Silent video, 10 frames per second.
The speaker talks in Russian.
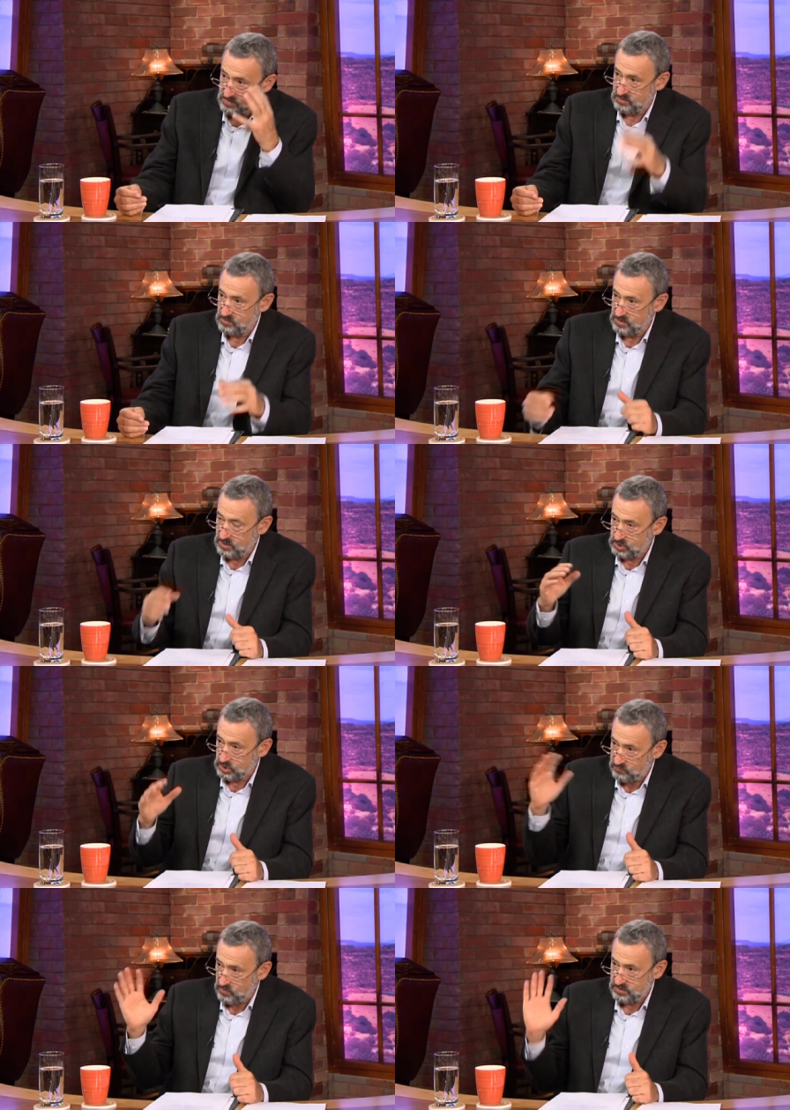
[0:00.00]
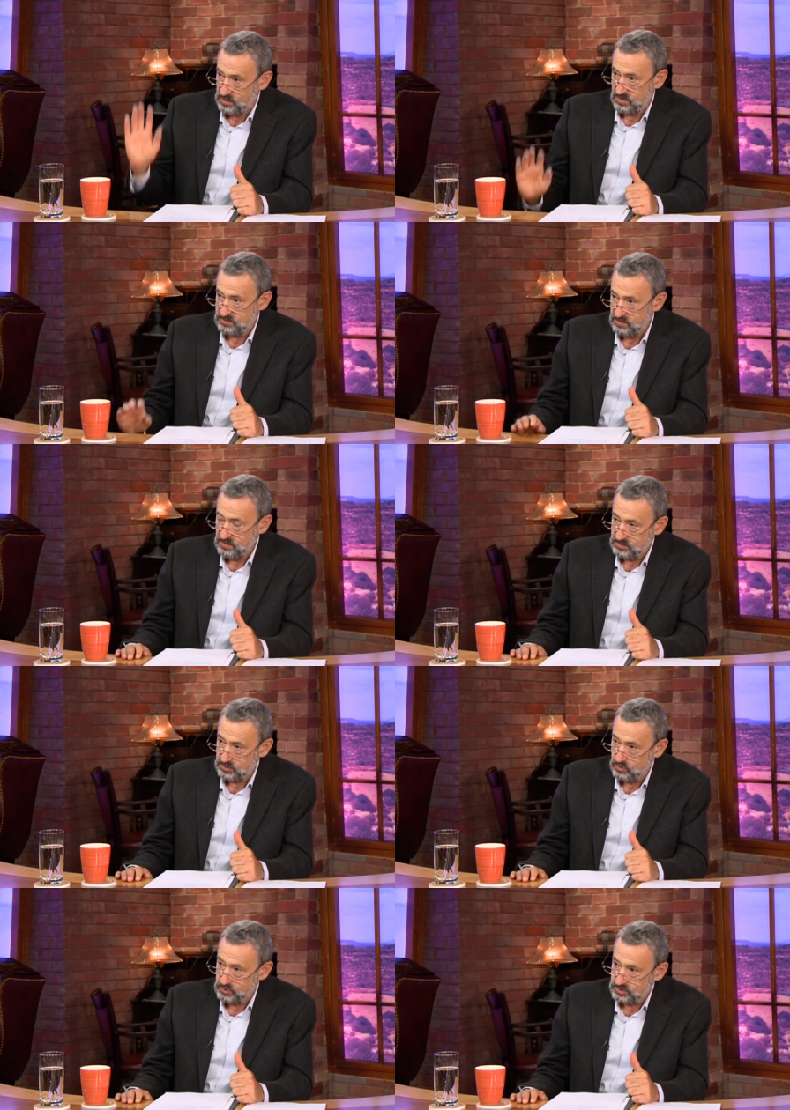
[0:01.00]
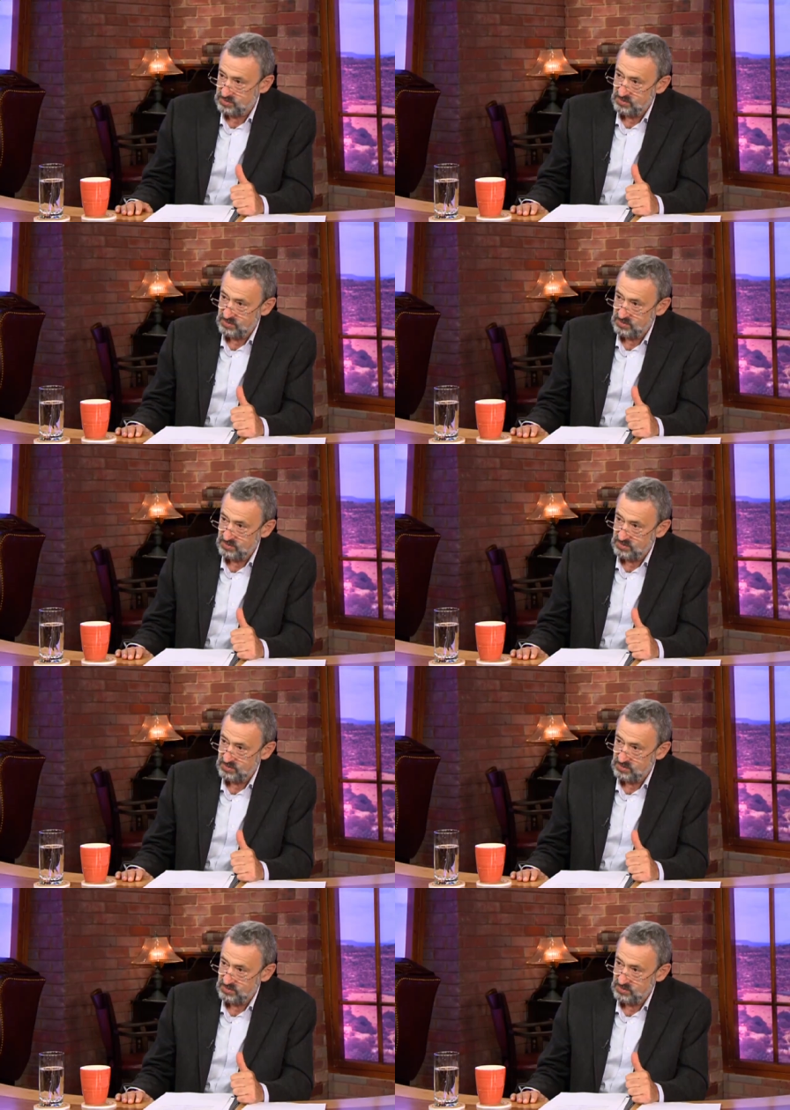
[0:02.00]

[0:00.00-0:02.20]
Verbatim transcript: Поэтому они говорят четвертый раз. Ну, это сложится. сегодня